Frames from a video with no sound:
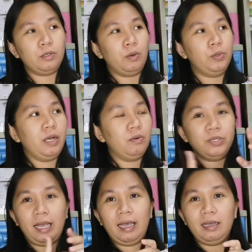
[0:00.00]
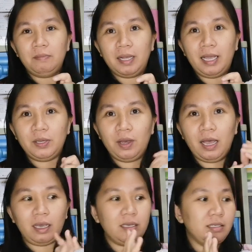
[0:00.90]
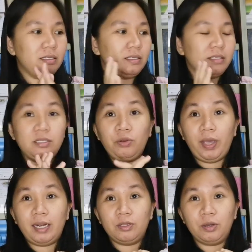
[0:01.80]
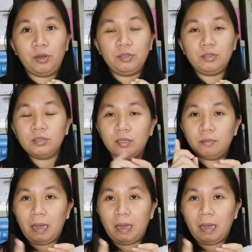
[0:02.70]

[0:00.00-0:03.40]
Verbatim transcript: So, unang-una, magkano yung aking sinweldo noon?